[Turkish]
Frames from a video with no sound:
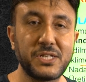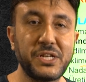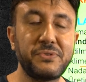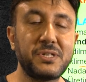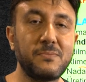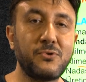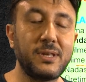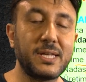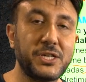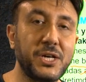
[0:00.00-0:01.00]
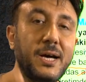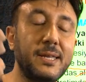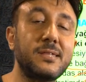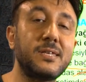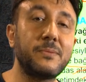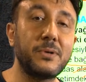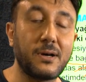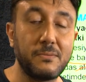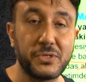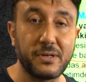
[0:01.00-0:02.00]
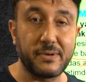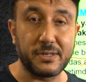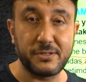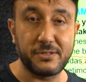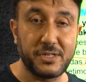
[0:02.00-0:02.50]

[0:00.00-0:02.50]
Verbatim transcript: Çiftçi böyle kani diye bir amca var.